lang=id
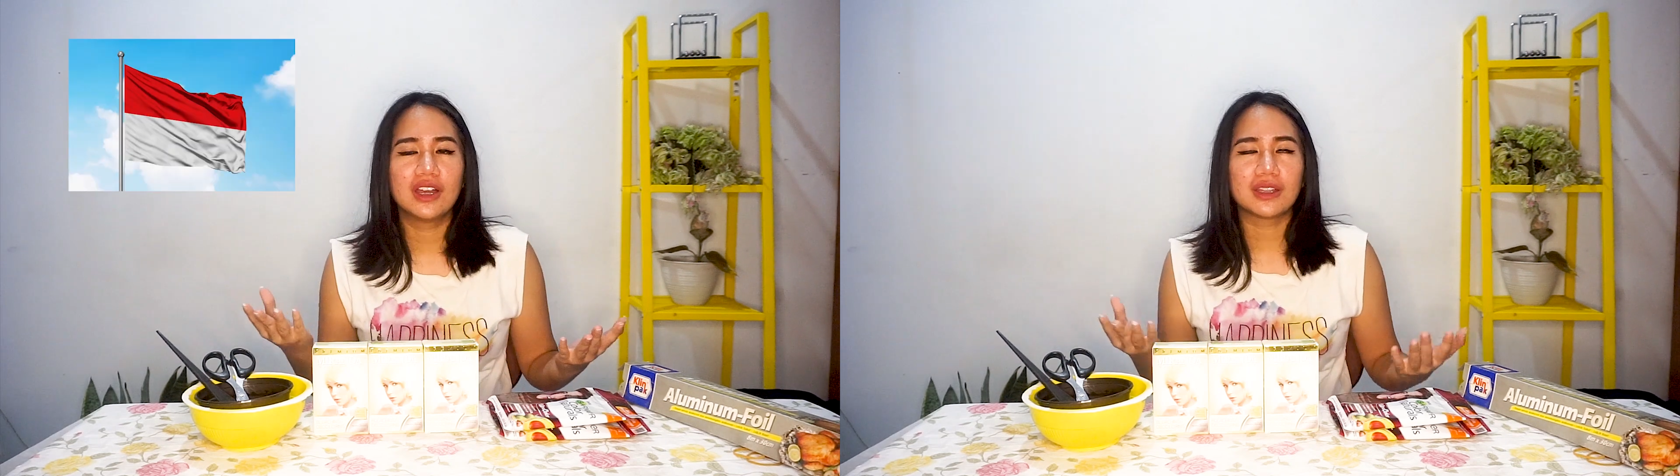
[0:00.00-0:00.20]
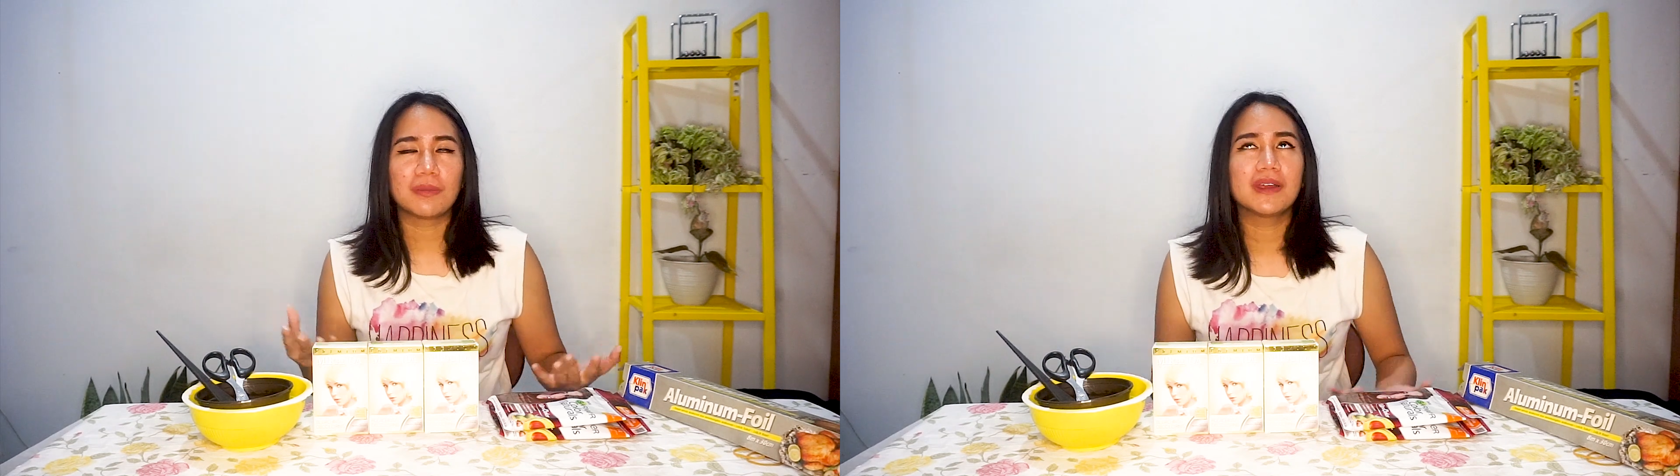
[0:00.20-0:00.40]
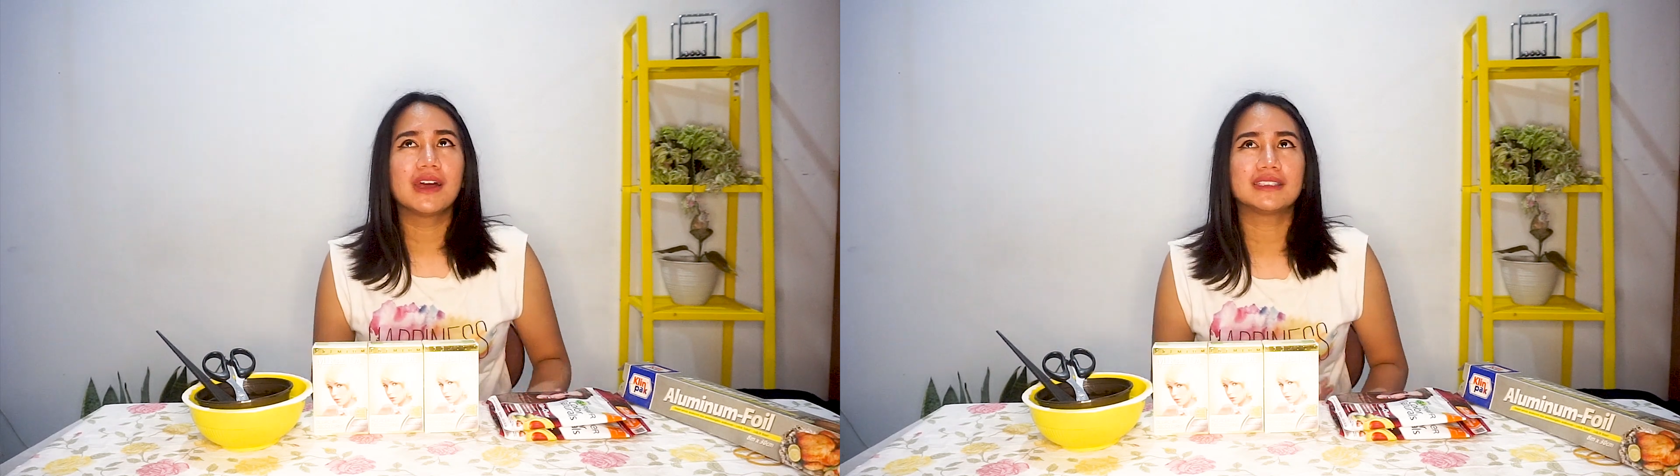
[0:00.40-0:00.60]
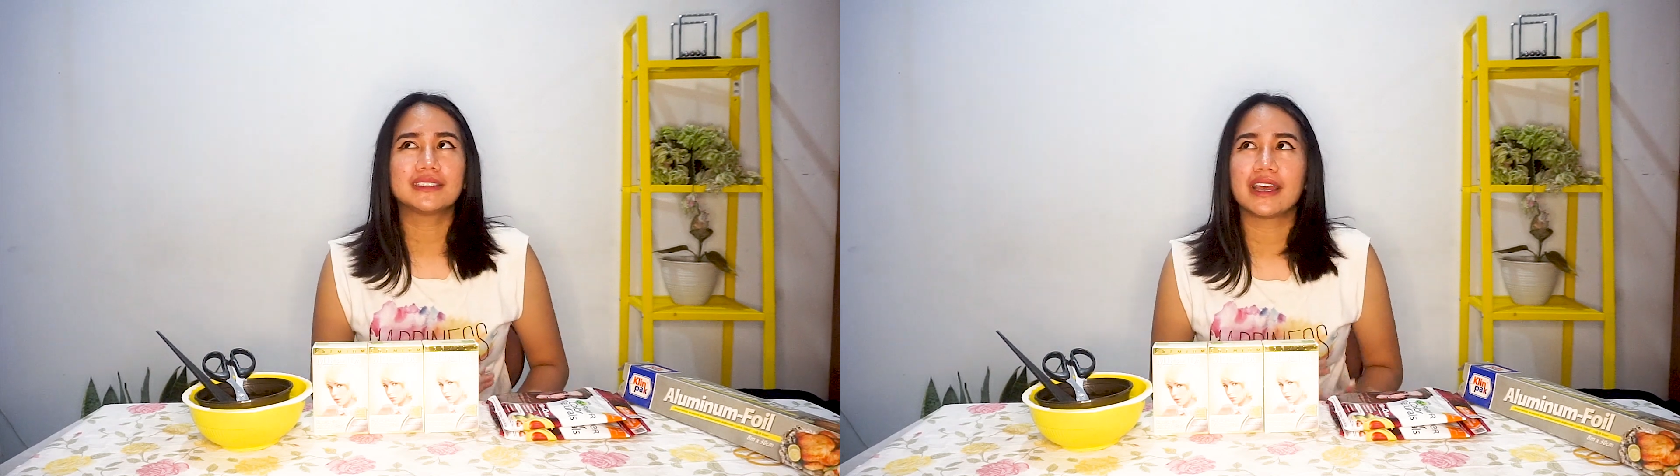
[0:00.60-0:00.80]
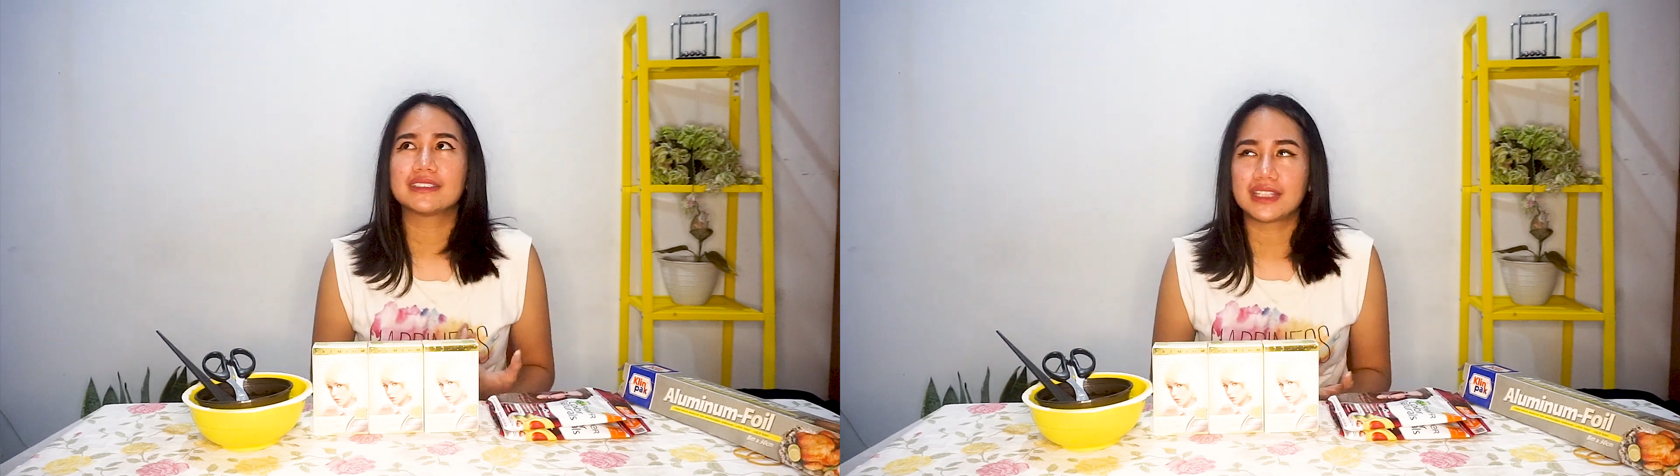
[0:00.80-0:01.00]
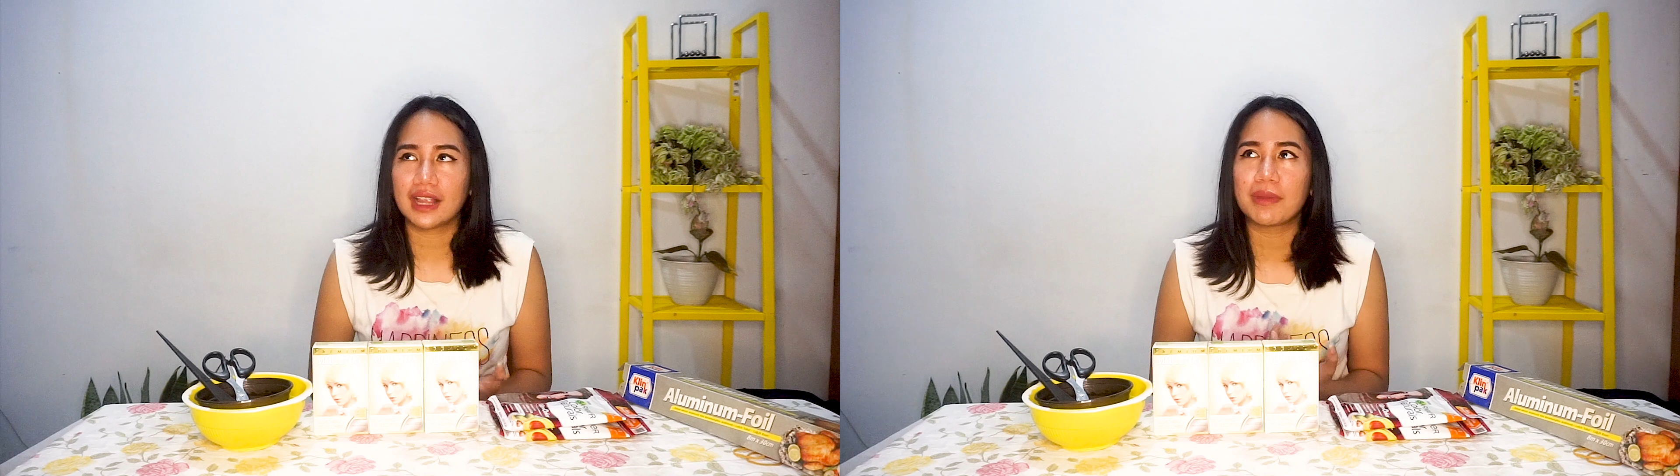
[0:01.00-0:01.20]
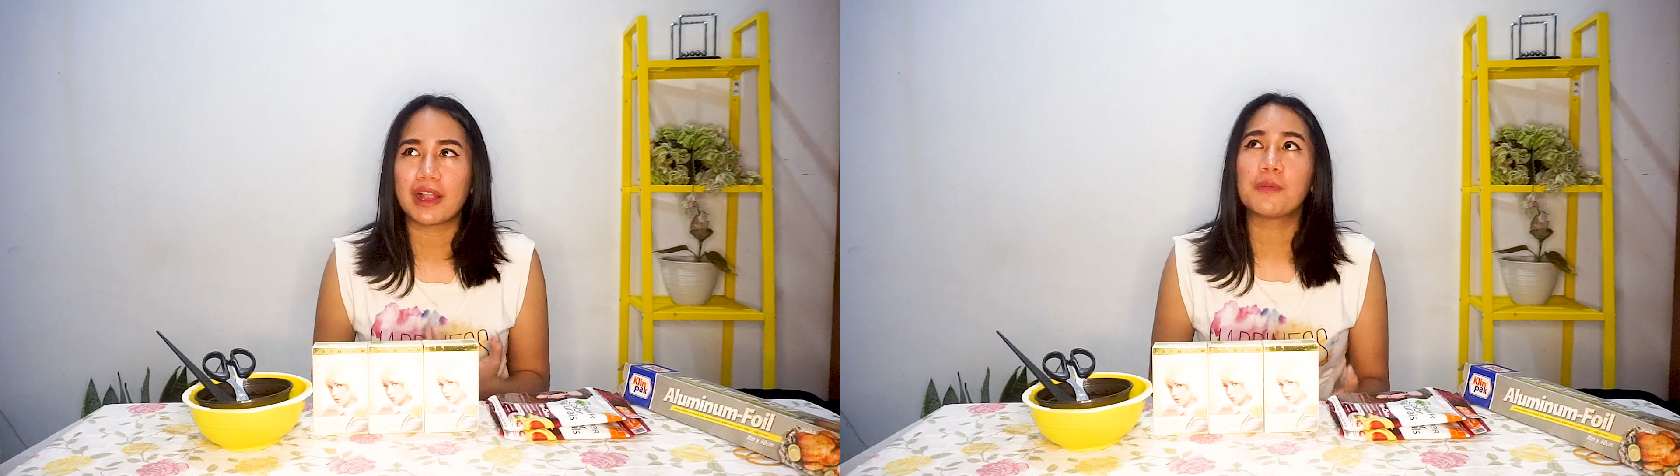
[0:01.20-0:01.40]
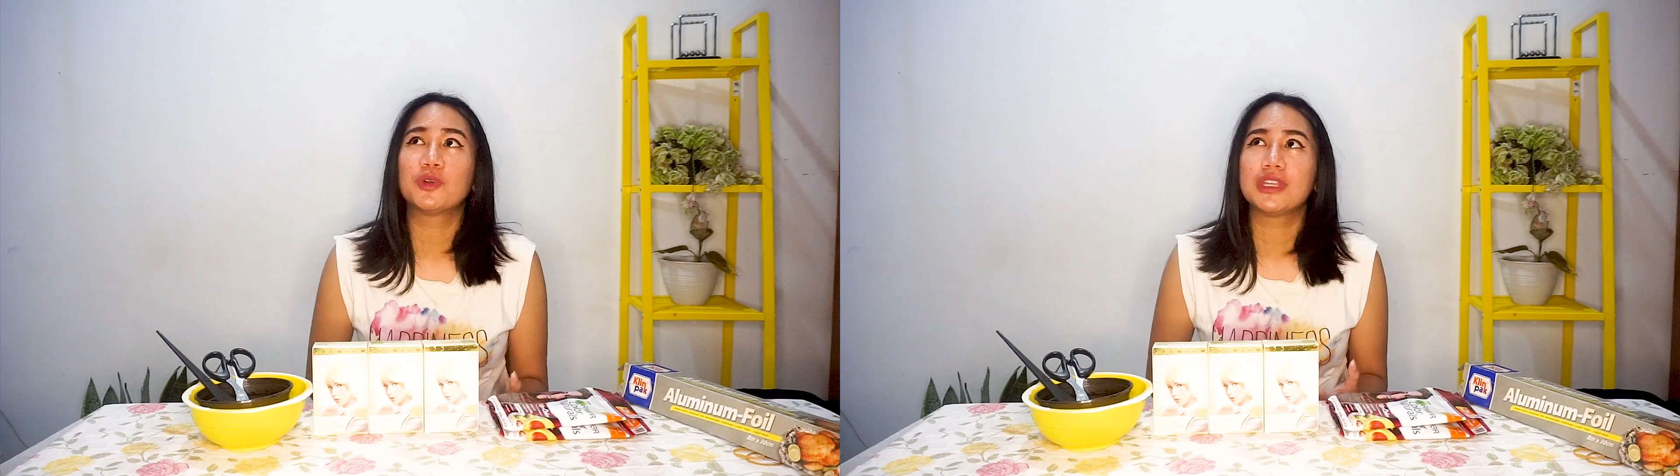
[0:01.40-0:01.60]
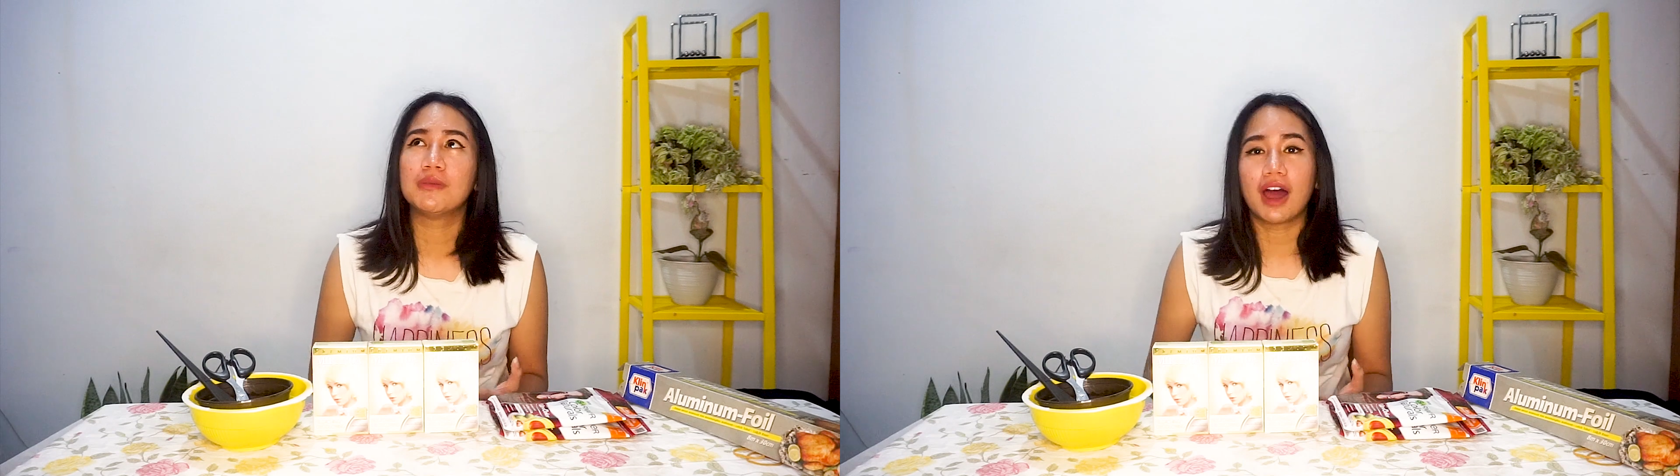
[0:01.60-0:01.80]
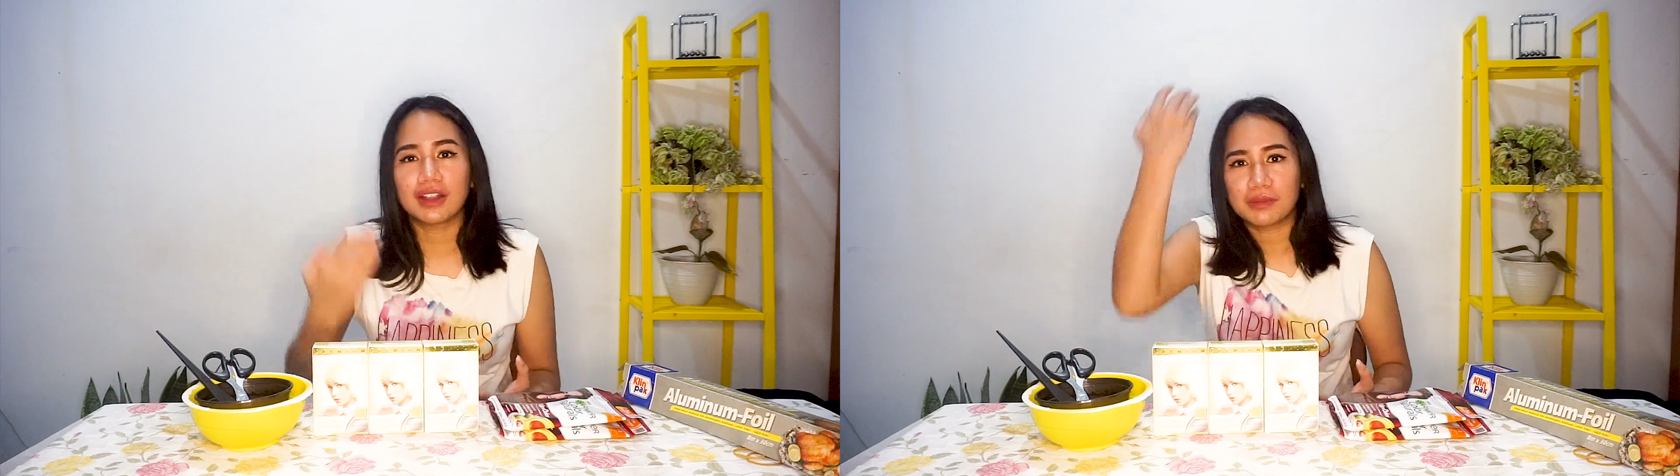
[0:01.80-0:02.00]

Tapi nggak se ekstrim merah putih banget,